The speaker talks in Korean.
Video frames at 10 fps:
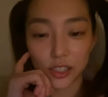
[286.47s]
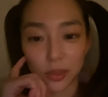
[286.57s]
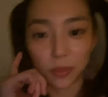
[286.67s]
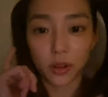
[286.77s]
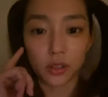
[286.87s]

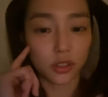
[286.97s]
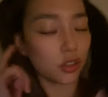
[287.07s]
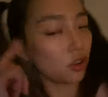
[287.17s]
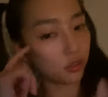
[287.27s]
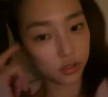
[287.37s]

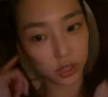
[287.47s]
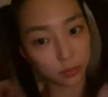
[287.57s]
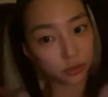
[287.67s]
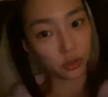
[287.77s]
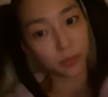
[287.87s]
이번
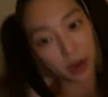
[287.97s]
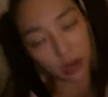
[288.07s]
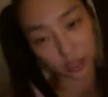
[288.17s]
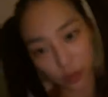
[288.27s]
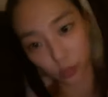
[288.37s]
겨울에
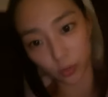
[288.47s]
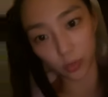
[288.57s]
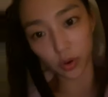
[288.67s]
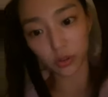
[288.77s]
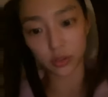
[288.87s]
붕어빵을 아직 못
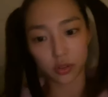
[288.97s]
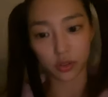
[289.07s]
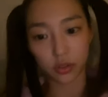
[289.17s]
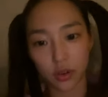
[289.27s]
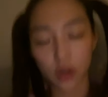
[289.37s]

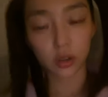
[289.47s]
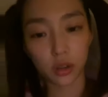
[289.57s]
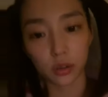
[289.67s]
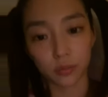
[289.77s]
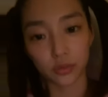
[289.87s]
먹었어요.
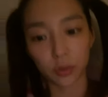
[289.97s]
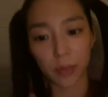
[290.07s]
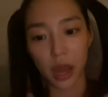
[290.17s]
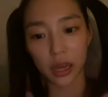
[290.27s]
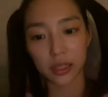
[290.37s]

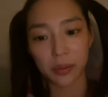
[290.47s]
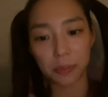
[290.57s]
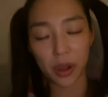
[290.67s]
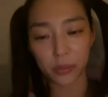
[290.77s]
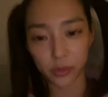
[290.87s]
붕어빵
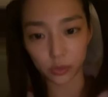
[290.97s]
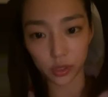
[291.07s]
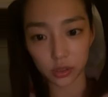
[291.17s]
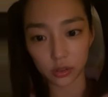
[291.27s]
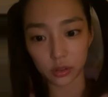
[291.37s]
하나만 팔면
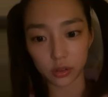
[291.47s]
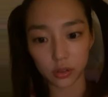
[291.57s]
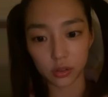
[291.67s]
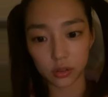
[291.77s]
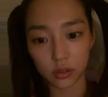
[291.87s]

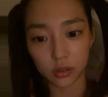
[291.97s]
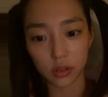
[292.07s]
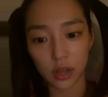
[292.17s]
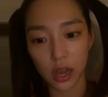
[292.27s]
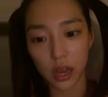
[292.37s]
좋겠어요.
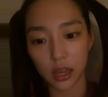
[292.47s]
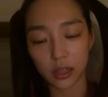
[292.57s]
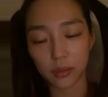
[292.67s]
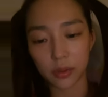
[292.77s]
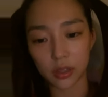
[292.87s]

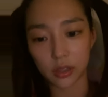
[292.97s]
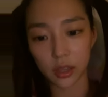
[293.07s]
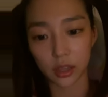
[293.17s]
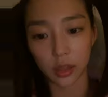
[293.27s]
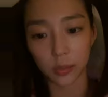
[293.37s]
하나만,
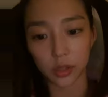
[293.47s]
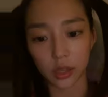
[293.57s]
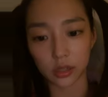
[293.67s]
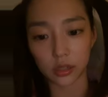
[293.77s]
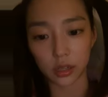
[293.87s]
하나면
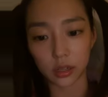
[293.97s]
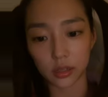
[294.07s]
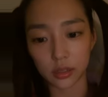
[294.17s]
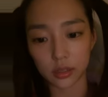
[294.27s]
되는데.